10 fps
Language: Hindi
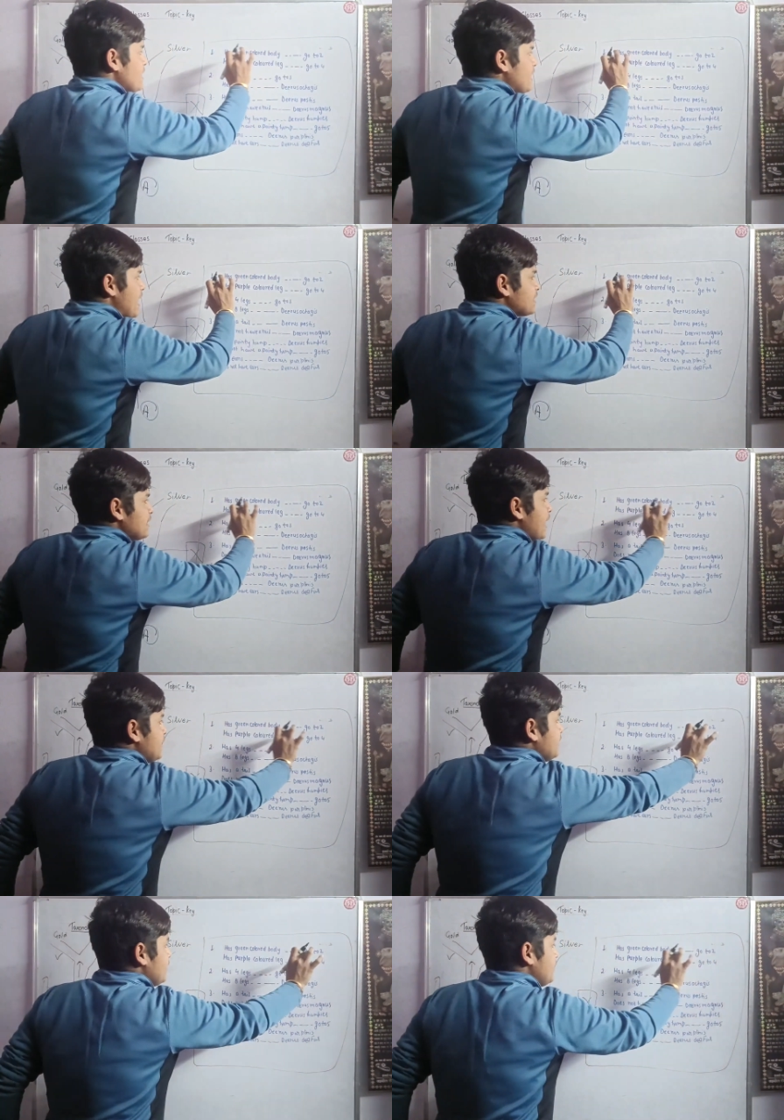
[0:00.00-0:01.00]
एक ऐसी
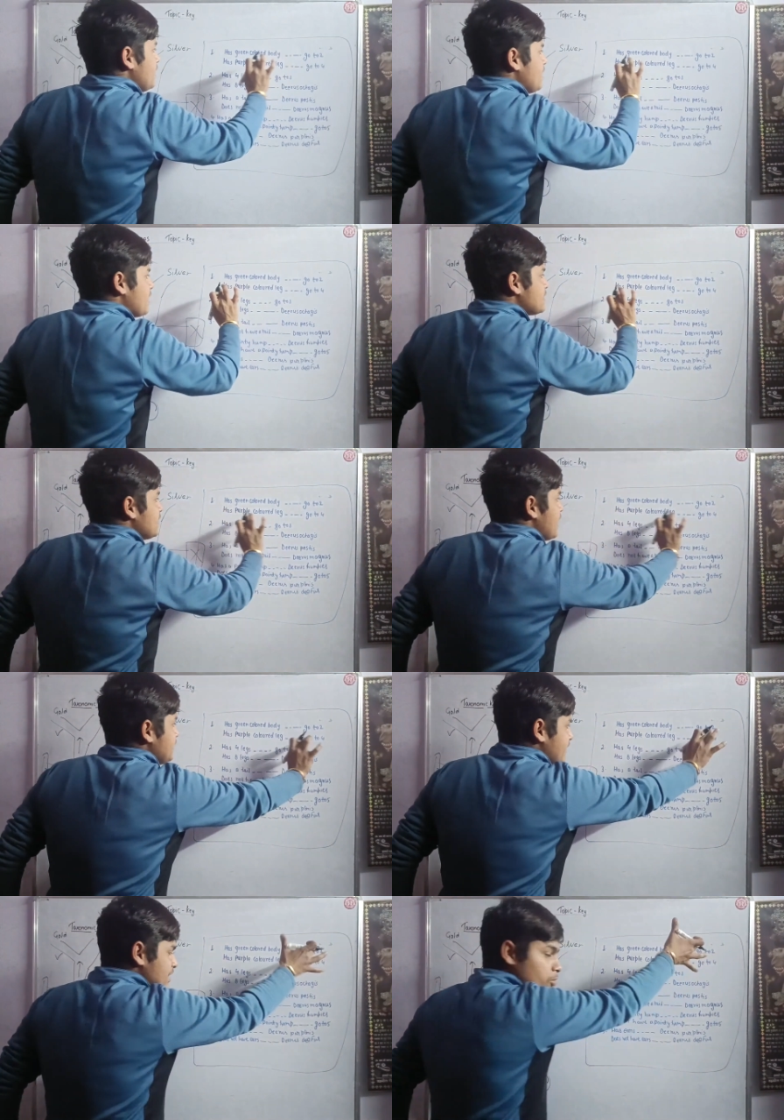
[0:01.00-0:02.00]
लाइन दिख रही है एक ऐसी
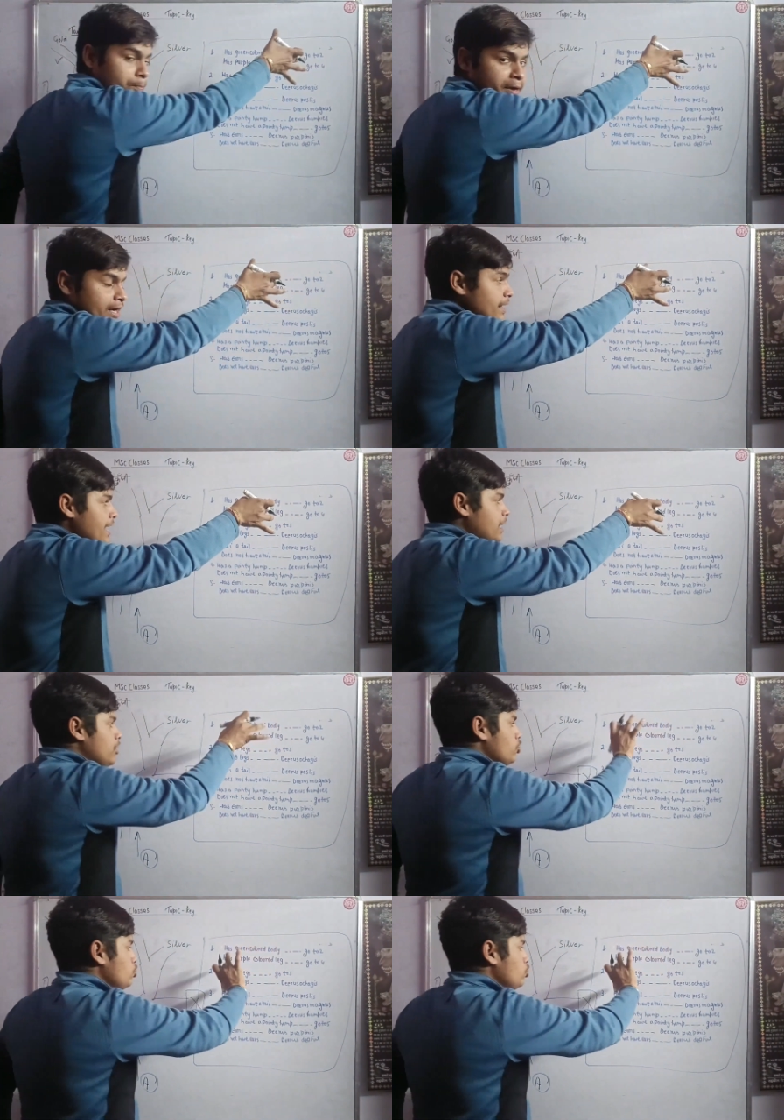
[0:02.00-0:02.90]
लाइन दिख रही है तो पेयर है